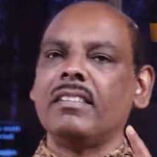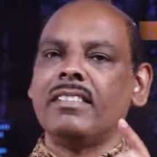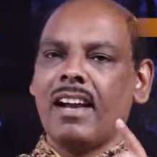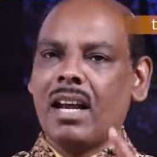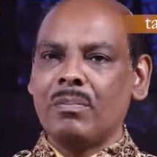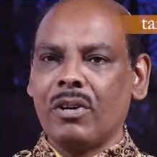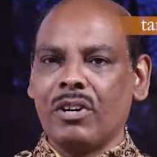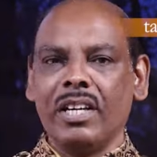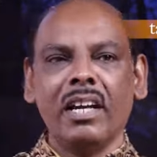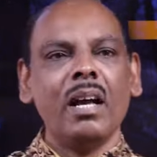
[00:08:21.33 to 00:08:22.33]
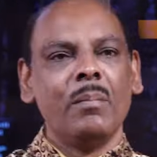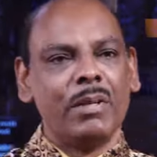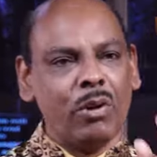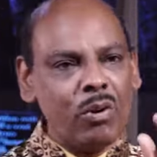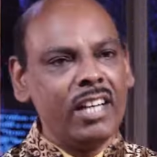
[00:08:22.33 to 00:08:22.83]
த லைப்ரரி
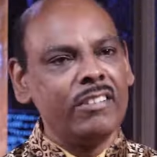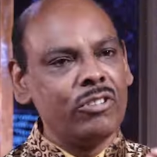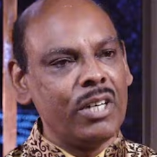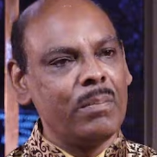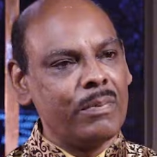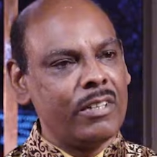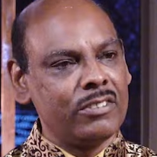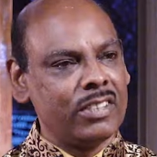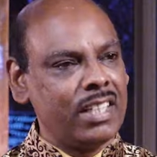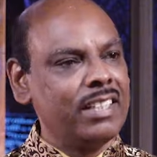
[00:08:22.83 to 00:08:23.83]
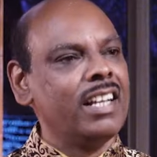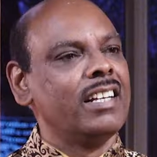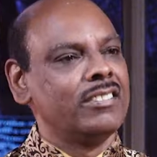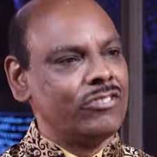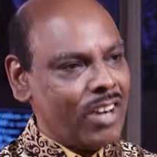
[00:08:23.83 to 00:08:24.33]
பட் ஓன்லி த்ரீ பர்சன்ட்
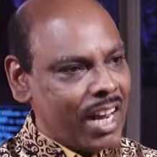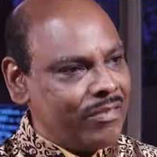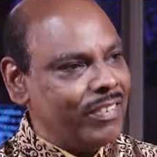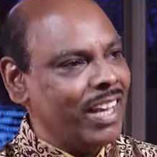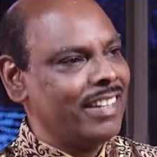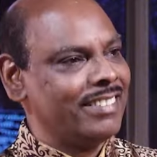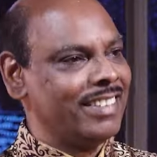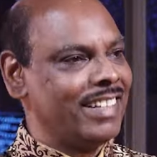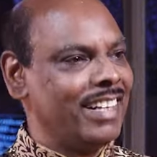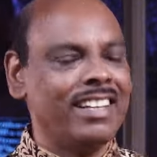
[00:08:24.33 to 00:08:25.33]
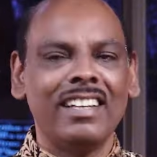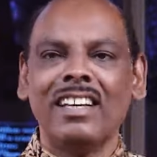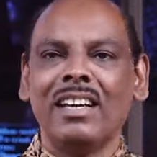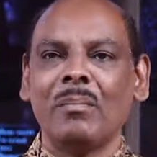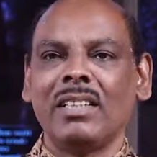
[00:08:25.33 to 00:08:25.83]
டிரைவ் இன்
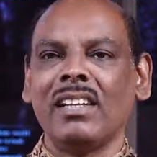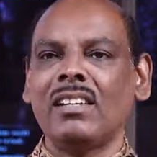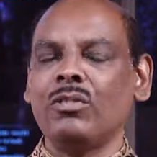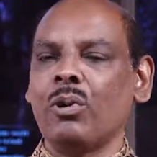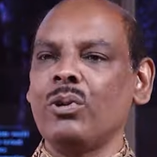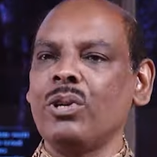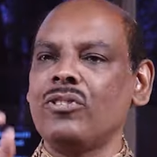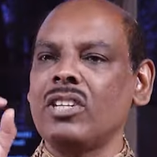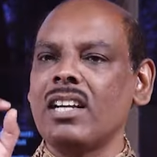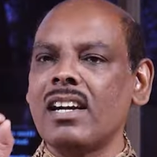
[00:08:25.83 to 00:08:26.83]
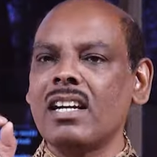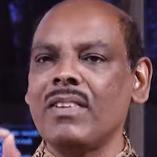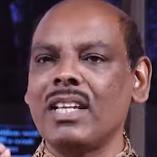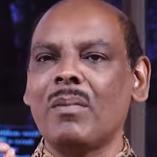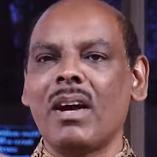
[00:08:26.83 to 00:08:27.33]
தொண்ணூற்றி ஏழு
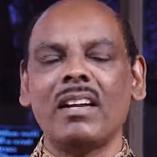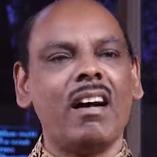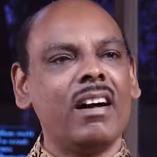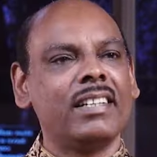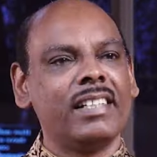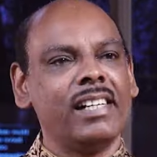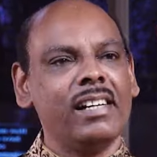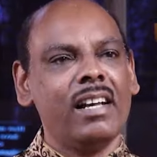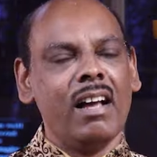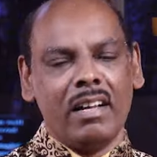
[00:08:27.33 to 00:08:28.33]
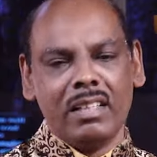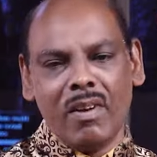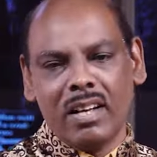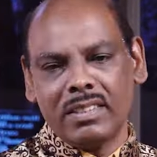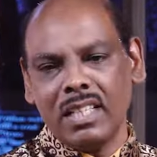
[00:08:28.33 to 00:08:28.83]
வீதமான ஆக்கள் அந்த
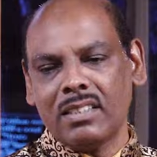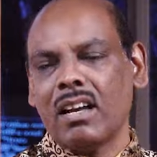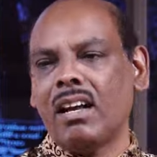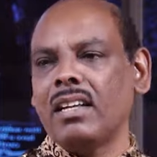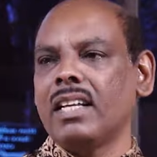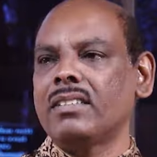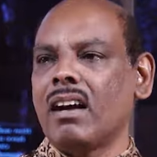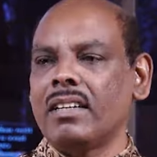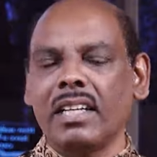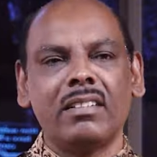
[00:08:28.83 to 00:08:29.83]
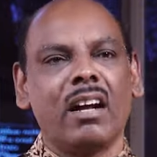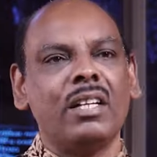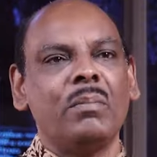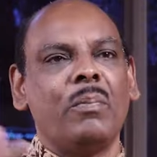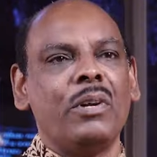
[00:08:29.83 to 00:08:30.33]
வாசிய சாலையை தாண்டி
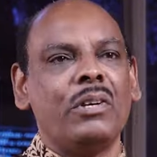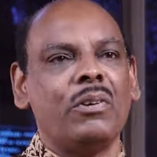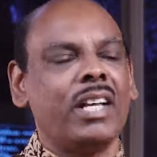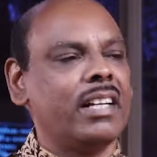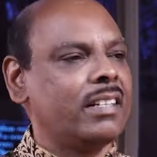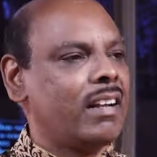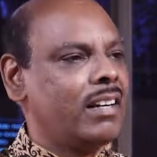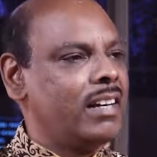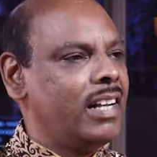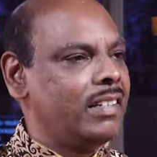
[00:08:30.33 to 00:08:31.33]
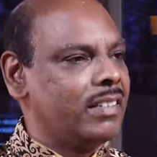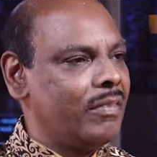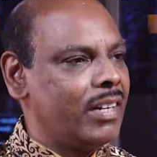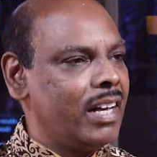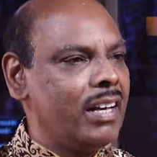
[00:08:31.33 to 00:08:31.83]
தாண்டி போய்கொண்டே இருக்கிறார்களே
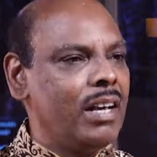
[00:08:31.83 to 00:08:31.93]
தவிர